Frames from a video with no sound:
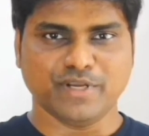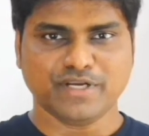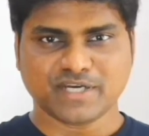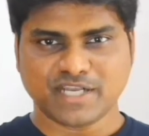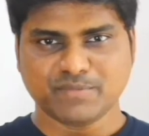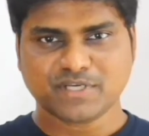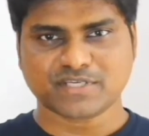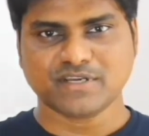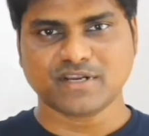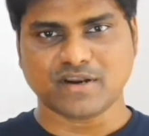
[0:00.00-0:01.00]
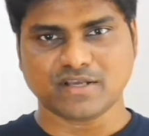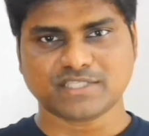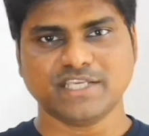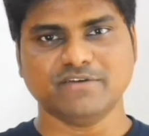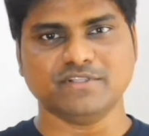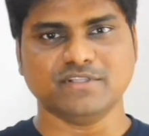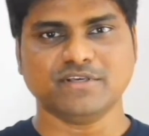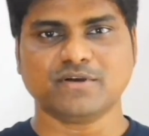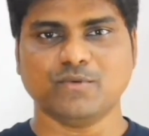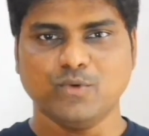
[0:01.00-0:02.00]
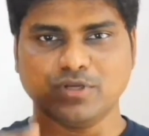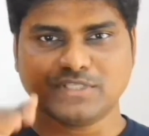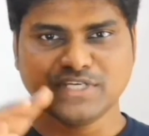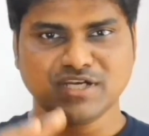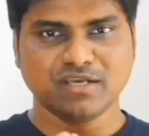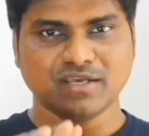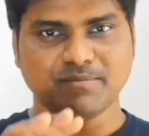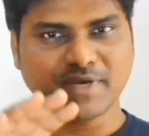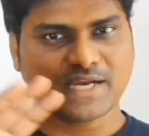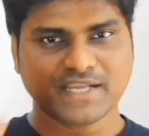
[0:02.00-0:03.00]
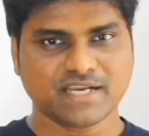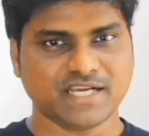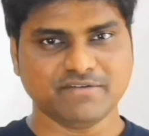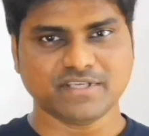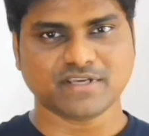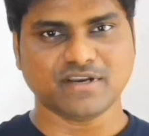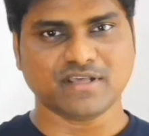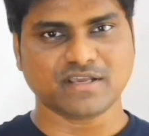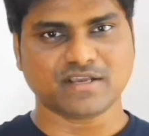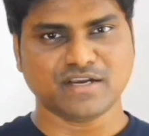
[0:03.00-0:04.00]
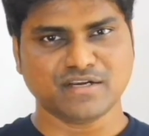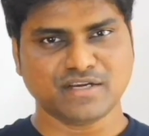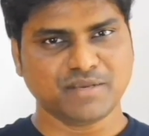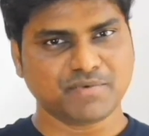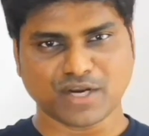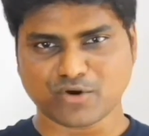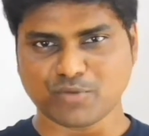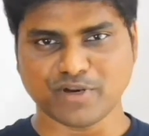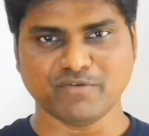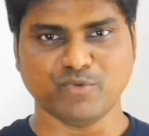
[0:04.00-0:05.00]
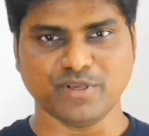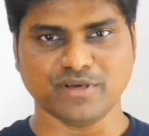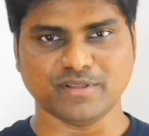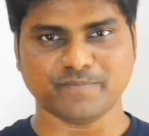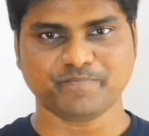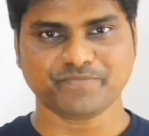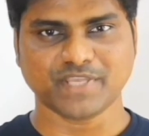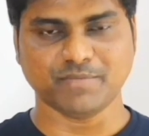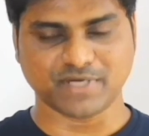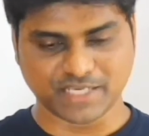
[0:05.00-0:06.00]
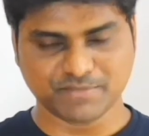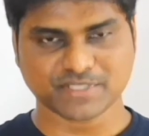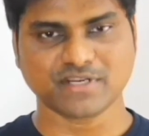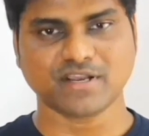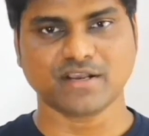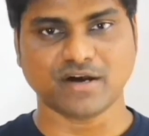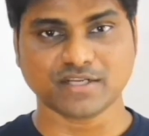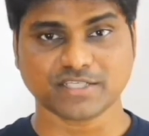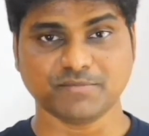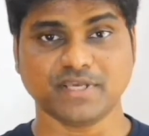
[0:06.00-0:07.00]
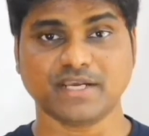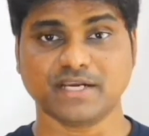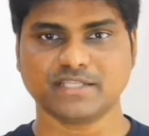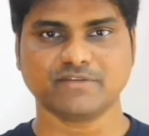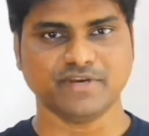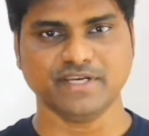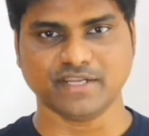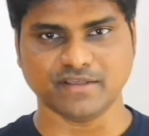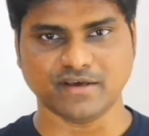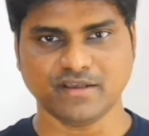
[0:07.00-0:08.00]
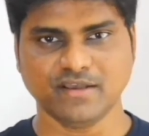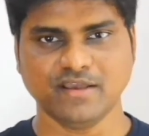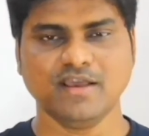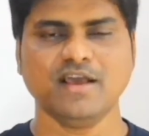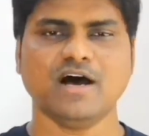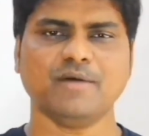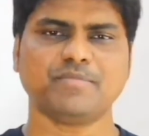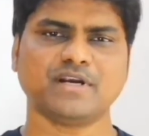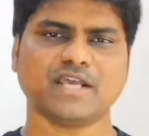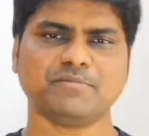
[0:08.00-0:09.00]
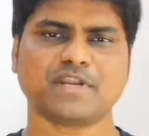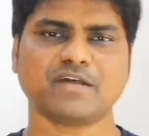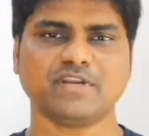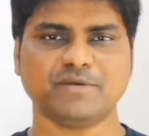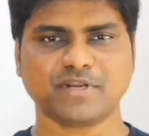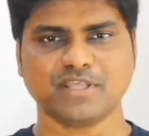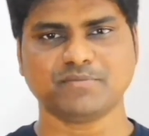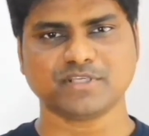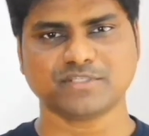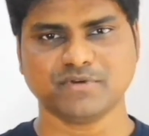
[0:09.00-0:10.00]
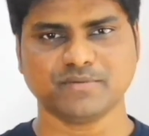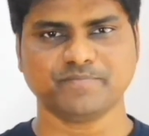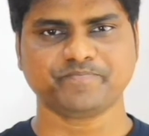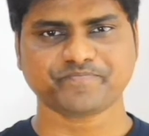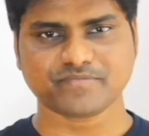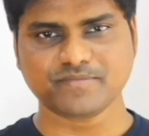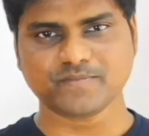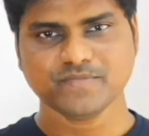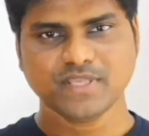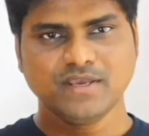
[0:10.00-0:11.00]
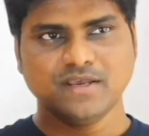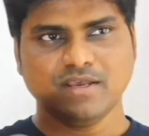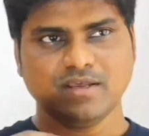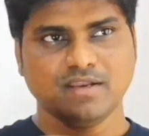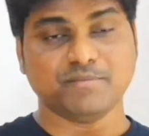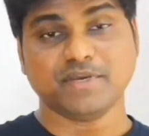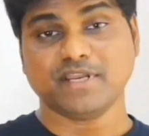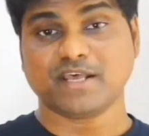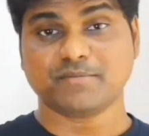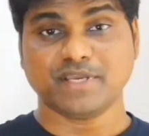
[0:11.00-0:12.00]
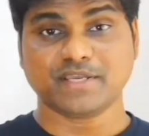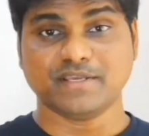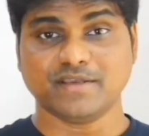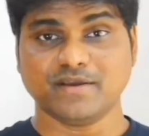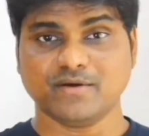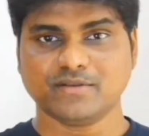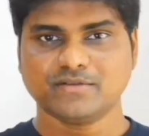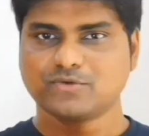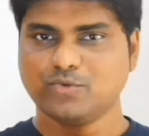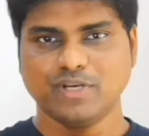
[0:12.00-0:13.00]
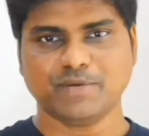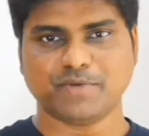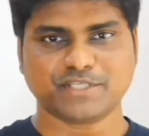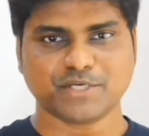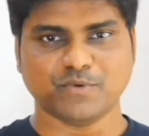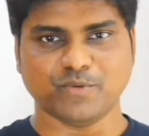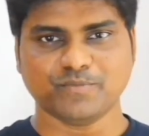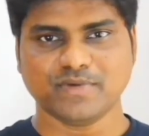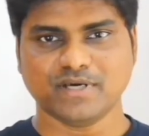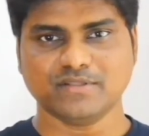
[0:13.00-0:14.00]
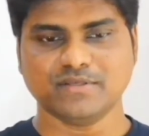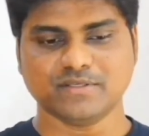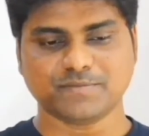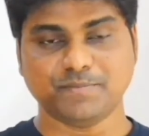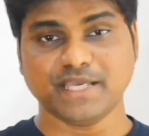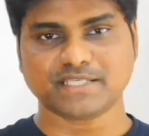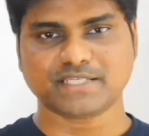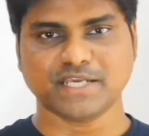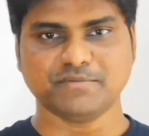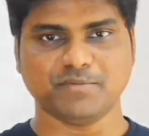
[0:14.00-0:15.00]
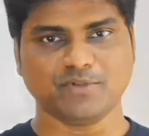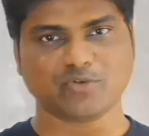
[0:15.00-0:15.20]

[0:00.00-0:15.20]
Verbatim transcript: ஒரு இன்டர் டைமென்ஷனல் கிராசிங்கை வந்து ஒரு சின்ன மெக்கானிக்கல் டிவைஸால் கண்டிப்பாக கண்ட்ரோல் பண்ணவே முடியாது அப்போ டைம் மிஷின்கிற கான்செப்டே கிட்டத்தட்ட ஃபெயிலியர் தான் அப்போ டைம் ட்ராவல் எப்படி தான் பாசிபிள் நம்ம எல்லாருமே ஸ்கூல்லேயே படிச்சிருப்போம் அதாவது ஸ்பேஸ் டைம்